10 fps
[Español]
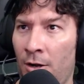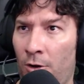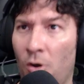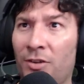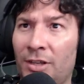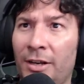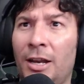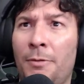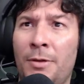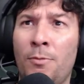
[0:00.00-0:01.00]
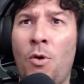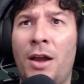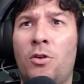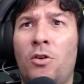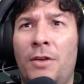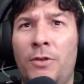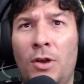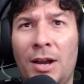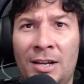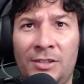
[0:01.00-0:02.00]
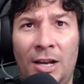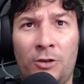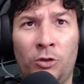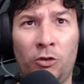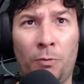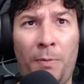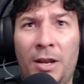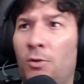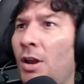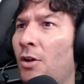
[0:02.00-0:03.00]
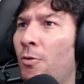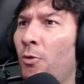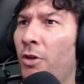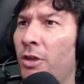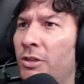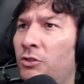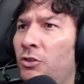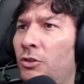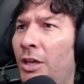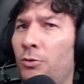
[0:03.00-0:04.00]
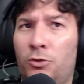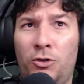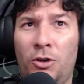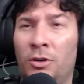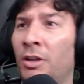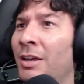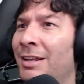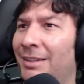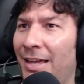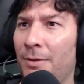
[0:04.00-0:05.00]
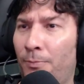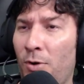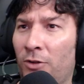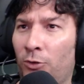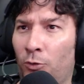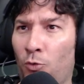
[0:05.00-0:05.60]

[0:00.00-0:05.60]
no están en el mismo barco debido a la cancelación de su película como deducción de impuestos.